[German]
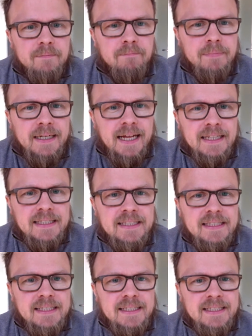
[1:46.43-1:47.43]

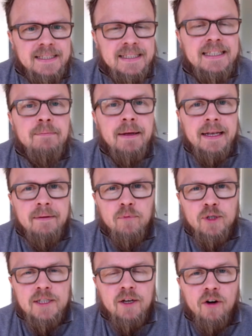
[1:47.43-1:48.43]
Platz 7.
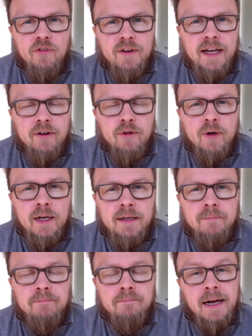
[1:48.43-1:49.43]
Musik offline
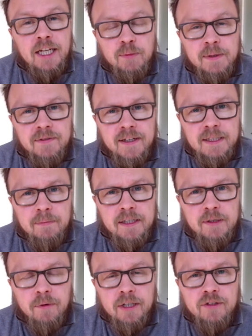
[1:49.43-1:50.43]
hören, beispielsweise bei
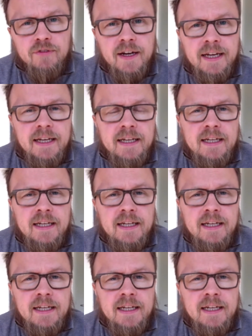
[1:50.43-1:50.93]
Spotify,